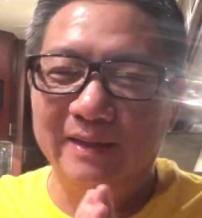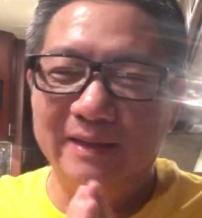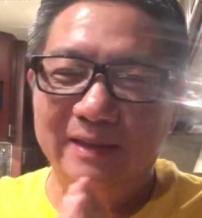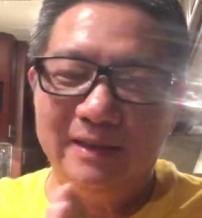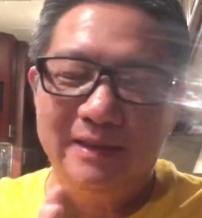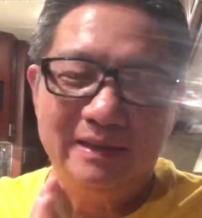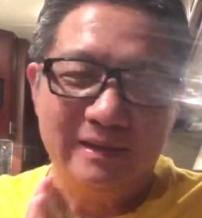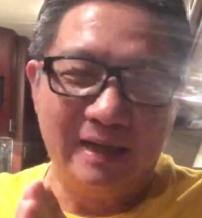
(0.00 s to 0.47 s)

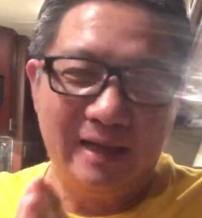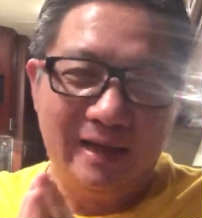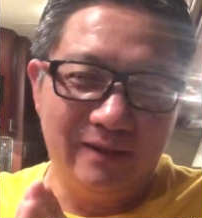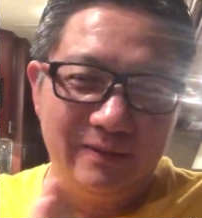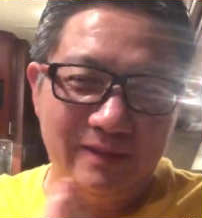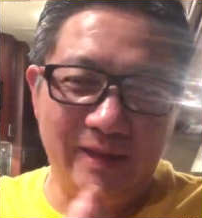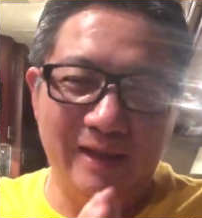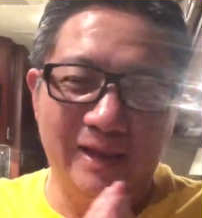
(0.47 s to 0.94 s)
kính
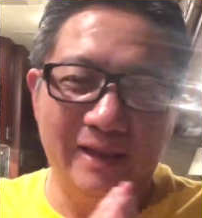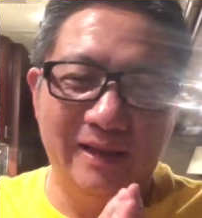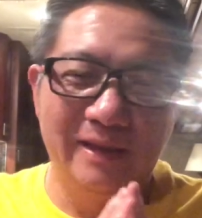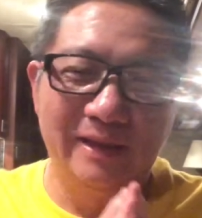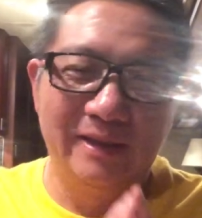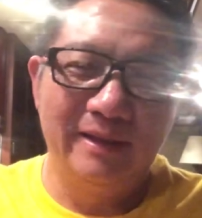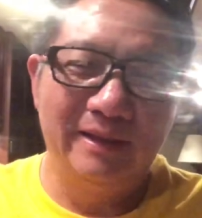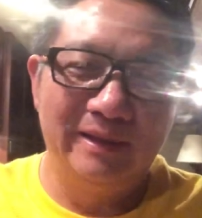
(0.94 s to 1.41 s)
chào nha
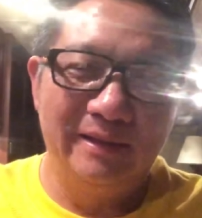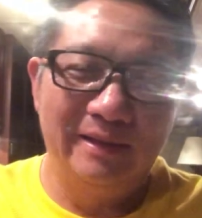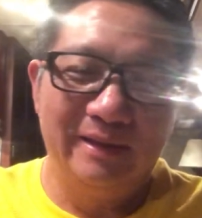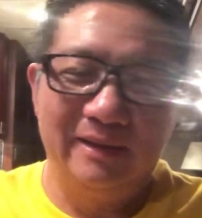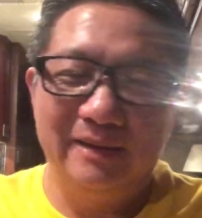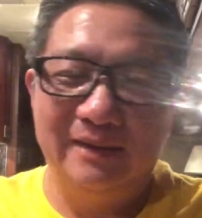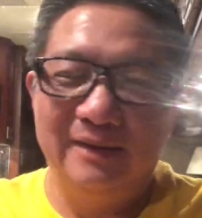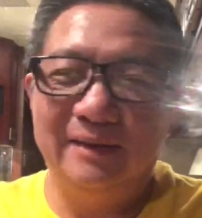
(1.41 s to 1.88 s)

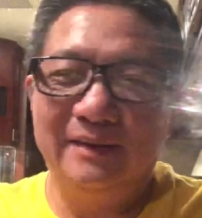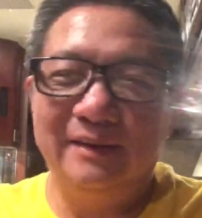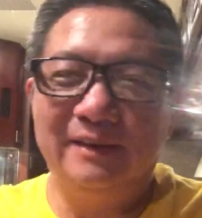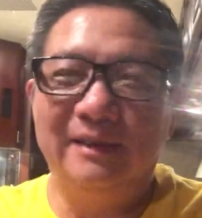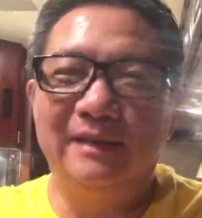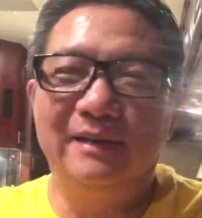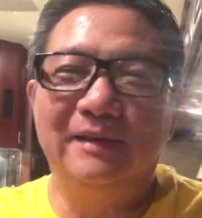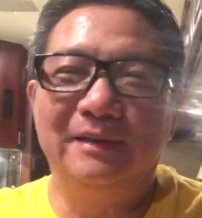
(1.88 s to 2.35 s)

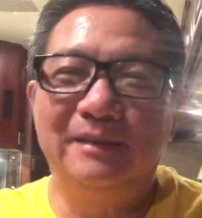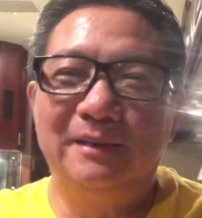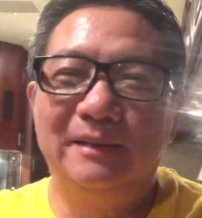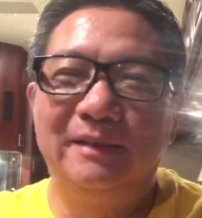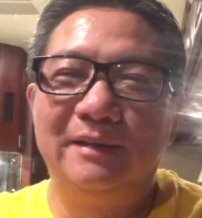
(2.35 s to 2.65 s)
à,